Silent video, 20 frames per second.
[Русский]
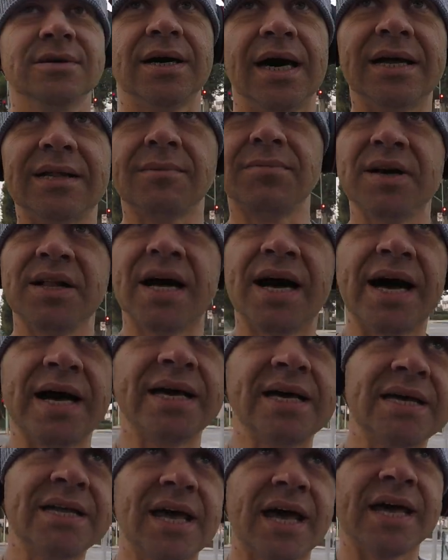это было
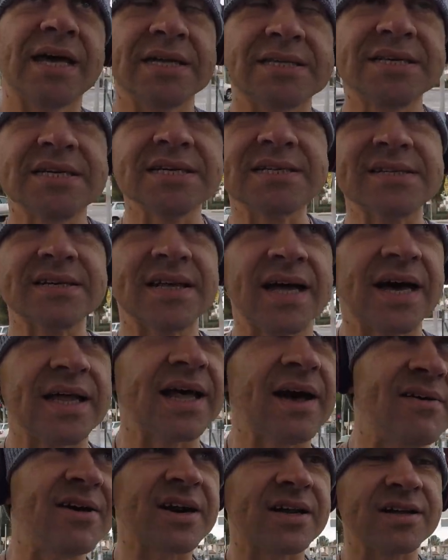единственное,
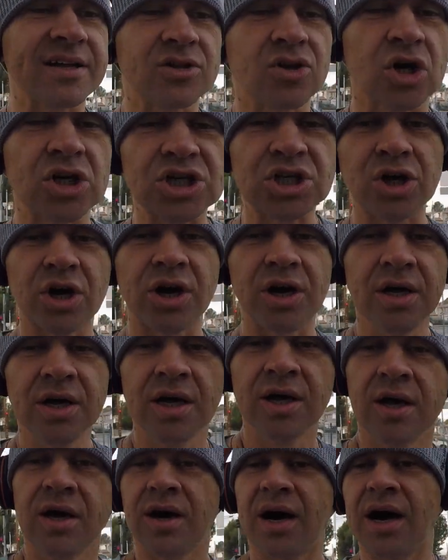наверное, то, что
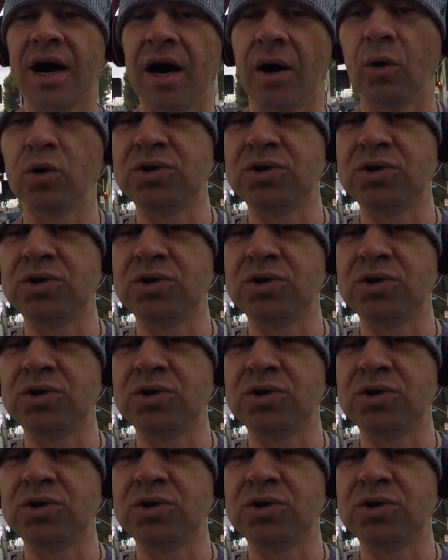э,